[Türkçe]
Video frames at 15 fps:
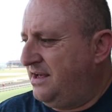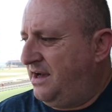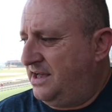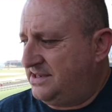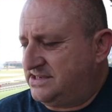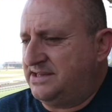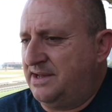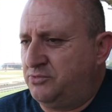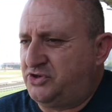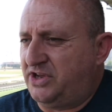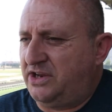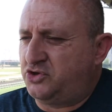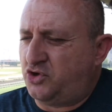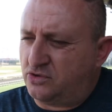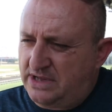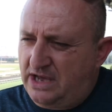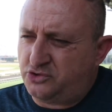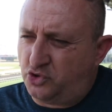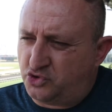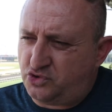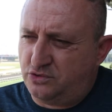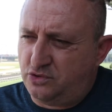Aslında bu sene çok daha
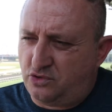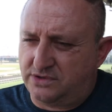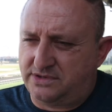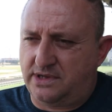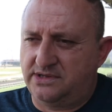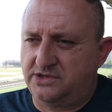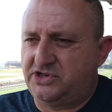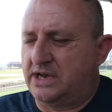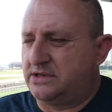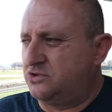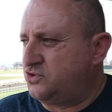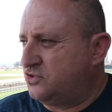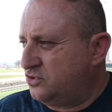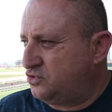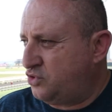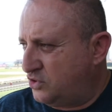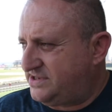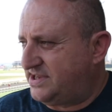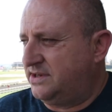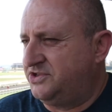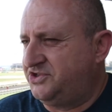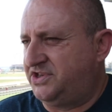coşkulu kutlanacaktı. Çünkü
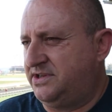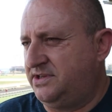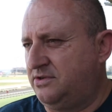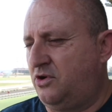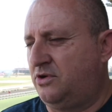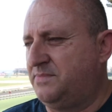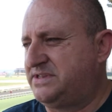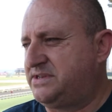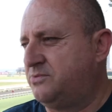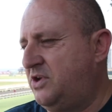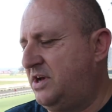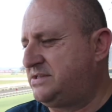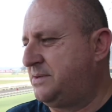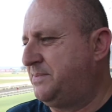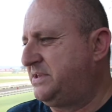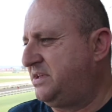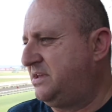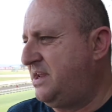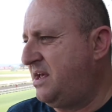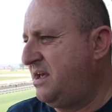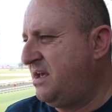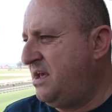90. yıl olması
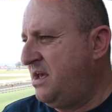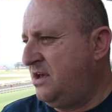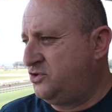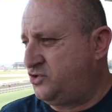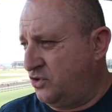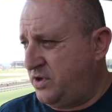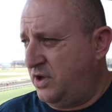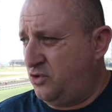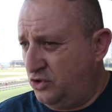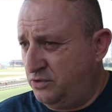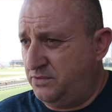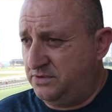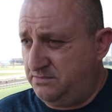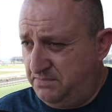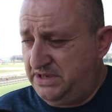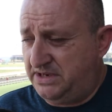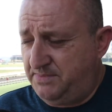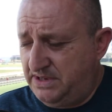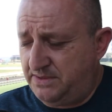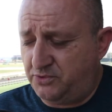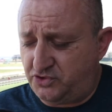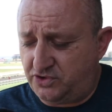münasebetiyle Jockey Kulübü'nün bir,
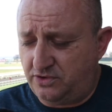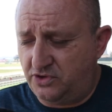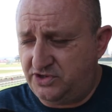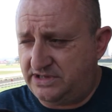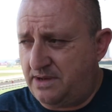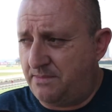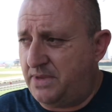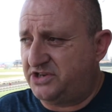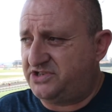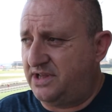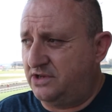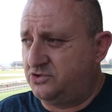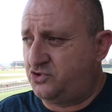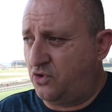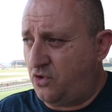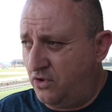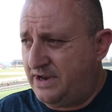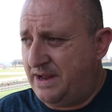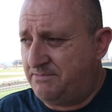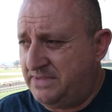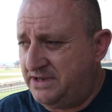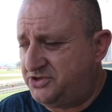bir buçuk yıl önceden başlayan çok
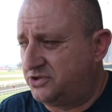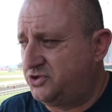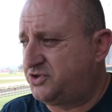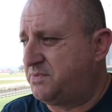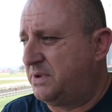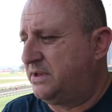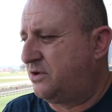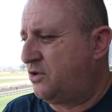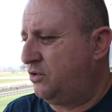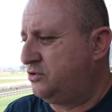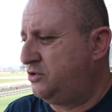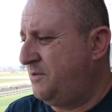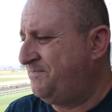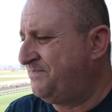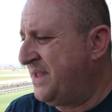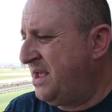önemli çalışmaları oldu.